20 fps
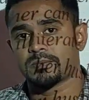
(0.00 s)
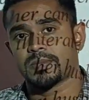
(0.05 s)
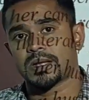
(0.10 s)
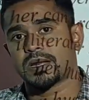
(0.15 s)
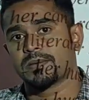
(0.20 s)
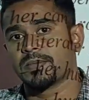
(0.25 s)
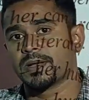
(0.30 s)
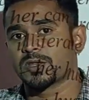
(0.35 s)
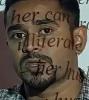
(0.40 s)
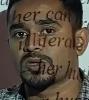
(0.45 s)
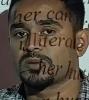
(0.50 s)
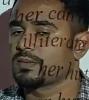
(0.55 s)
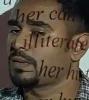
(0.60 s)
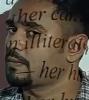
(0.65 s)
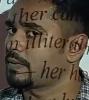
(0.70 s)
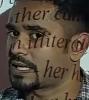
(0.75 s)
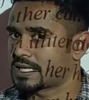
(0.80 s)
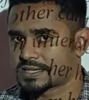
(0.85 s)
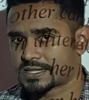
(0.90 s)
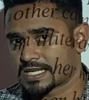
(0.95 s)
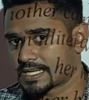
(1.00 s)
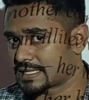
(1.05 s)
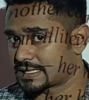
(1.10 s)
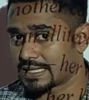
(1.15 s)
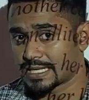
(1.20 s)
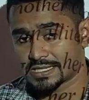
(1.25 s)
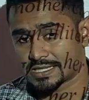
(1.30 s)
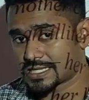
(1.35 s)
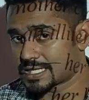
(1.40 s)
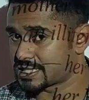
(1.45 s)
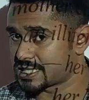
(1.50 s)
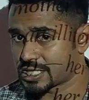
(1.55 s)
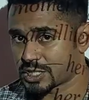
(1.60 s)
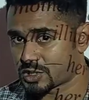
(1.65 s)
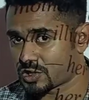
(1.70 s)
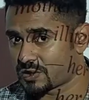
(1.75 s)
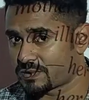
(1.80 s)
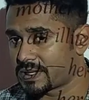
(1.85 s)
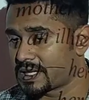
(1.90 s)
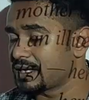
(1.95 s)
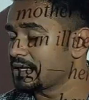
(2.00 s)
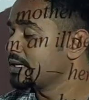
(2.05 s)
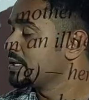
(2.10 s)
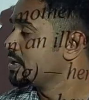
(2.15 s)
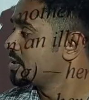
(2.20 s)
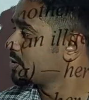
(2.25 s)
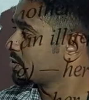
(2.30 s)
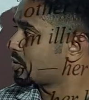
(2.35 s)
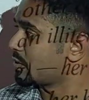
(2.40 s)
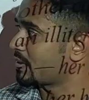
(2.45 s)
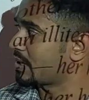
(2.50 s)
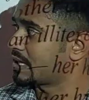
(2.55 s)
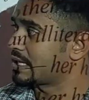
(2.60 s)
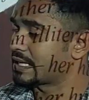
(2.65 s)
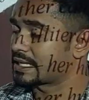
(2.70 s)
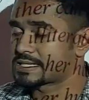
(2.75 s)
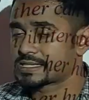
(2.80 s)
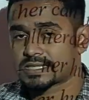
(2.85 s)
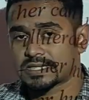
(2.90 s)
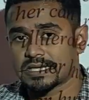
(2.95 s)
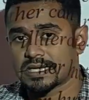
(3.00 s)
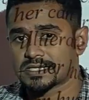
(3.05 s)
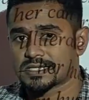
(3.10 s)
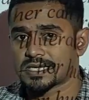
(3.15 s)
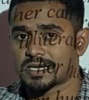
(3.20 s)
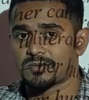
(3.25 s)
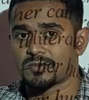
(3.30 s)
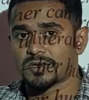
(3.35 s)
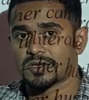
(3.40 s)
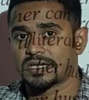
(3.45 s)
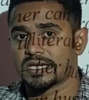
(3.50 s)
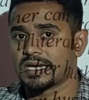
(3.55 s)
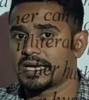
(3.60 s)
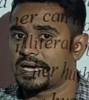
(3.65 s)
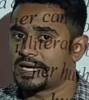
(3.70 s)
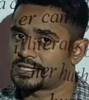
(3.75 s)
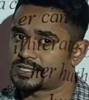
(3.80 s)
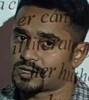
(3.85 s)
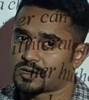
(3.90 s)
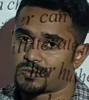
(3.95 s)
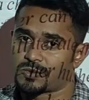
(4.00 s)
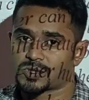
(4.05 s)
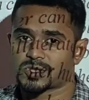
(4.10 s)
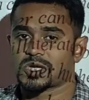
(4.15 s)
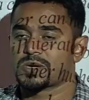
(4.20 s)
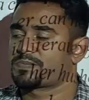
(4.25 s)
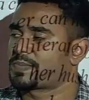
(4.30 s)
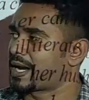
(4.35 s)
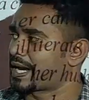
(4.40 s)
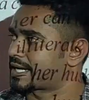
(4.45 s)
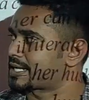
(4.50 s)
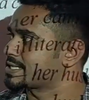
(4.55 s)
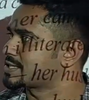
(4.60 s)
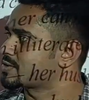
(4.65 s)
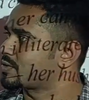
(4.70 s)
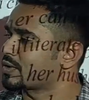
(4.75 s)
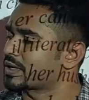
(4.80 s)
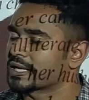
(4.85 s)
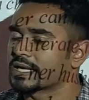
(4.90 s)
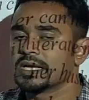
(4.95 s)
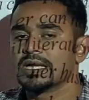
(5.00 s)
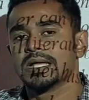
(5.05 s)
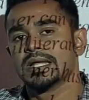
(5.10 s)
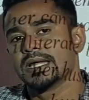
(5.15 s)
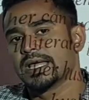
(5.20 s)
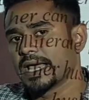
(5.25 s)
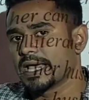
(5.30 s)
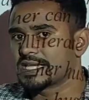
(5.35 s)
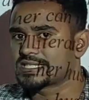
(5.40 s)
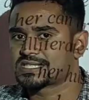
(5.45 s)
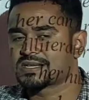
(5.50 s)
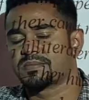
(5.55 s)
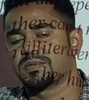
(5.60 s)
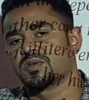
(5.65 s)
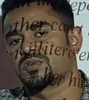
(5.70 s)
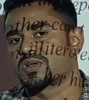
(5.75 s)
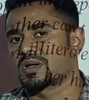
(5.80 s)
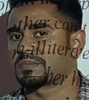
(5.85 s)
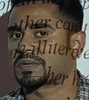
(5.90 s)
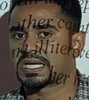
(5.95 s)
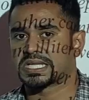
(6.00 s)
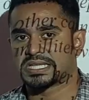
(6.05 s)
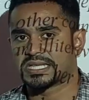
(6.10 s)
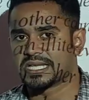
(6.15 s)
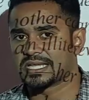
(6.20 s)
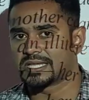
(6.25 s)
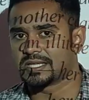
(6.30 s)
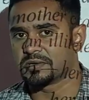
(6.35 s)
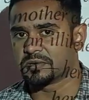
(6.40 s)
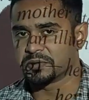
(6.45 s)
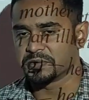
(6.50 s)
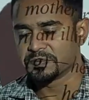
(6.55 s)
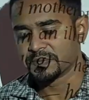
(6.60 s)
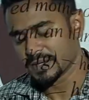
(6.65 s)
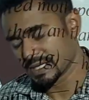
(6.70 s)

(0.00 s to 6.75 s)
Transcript: নম্বরের মাধ্যমে আমার আজকের ক্লাসটা শেষ হবে তোমরা নেক্সট ক্লাসের মধ্যে এইটা অবশ্যই প্র্যাকটিস করে এইচ ডাব্লিউটা আমাকে দিয়ে দিও